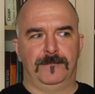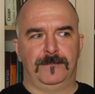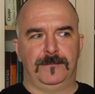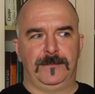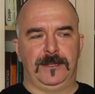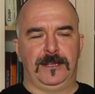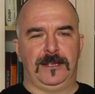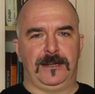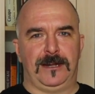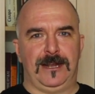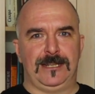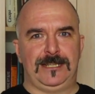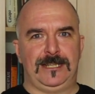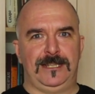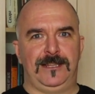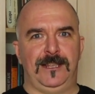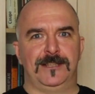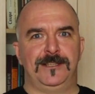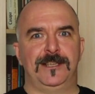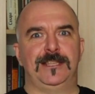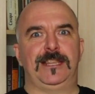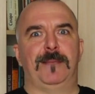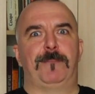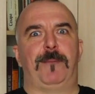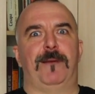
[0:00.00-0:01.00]
Кераса
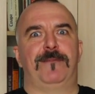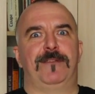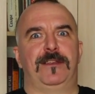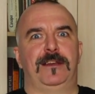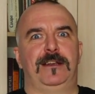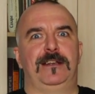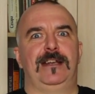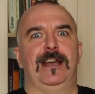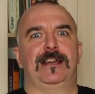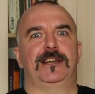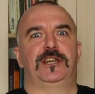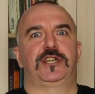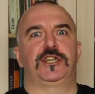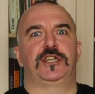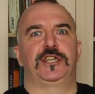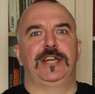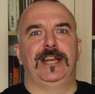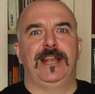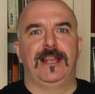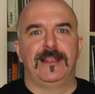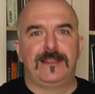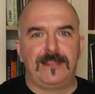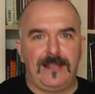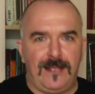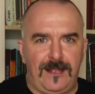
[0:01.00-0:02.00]
надета поверх
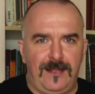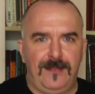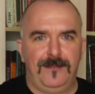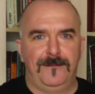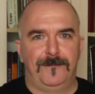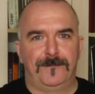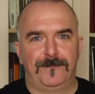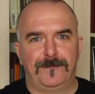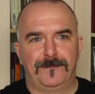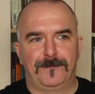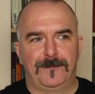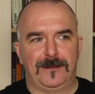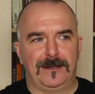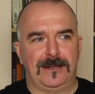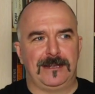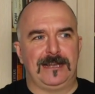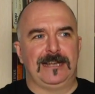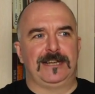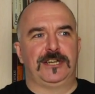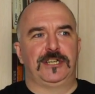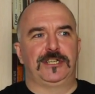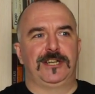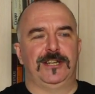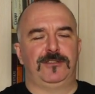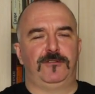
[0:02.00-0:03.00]
горжета,
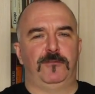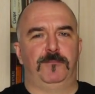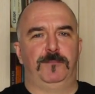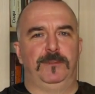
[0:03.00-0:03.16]
горжету